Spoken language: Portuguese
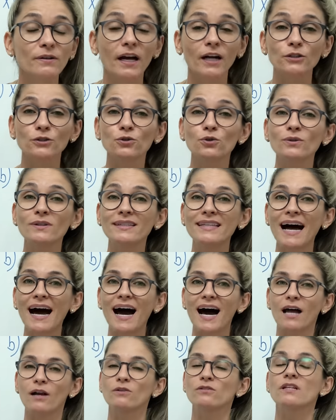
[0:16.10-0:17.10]
em
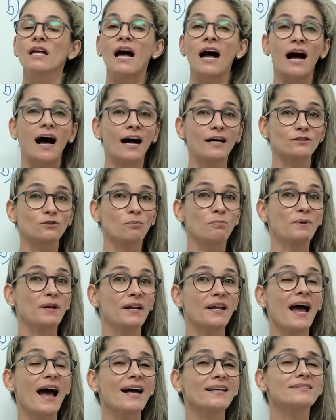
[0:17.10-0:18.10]
ajudá-los a suprir
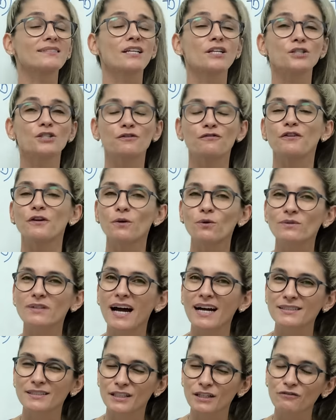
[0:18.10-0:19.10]
essas
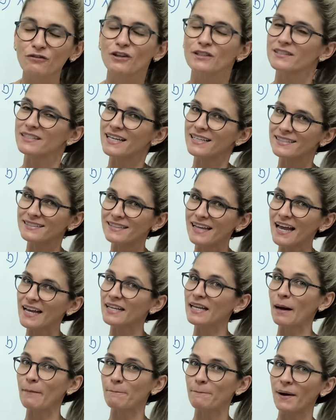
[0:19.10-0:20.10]
dificuldades que vocês têm
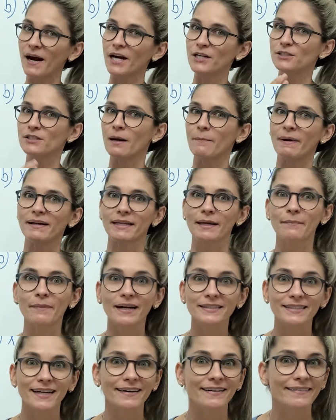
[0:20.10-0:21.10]
na parte da
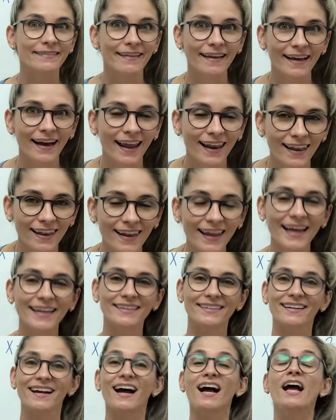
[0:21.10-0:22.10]
matemática que tem a
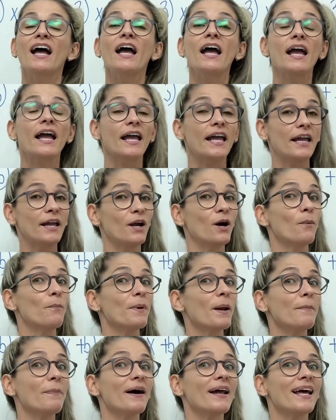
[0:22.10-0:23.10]
letra. Eu
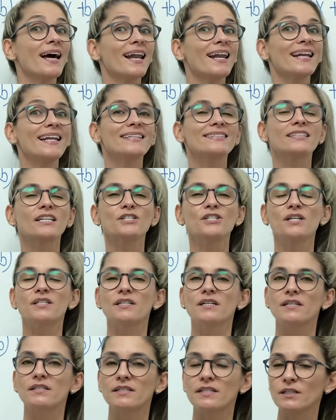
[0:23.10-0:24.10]
preparei a lista de
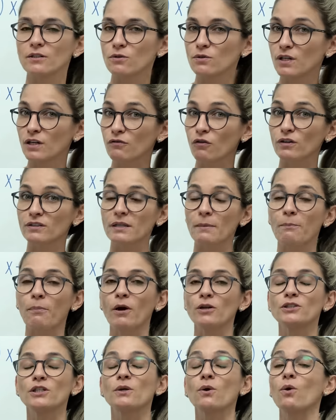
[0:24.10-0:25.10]
exercícios que você
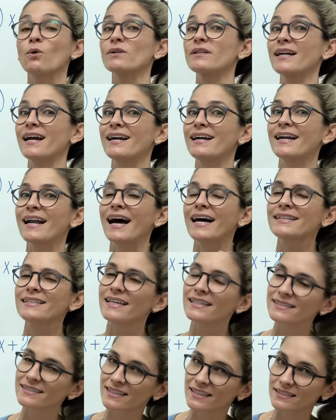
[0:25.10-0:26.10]
pode encontrar na
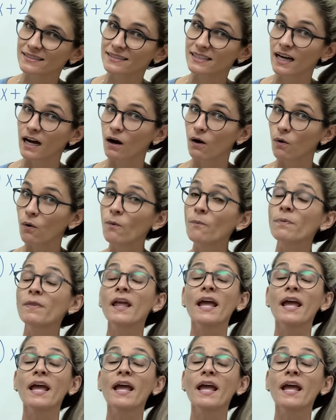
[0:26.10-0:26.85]
descrição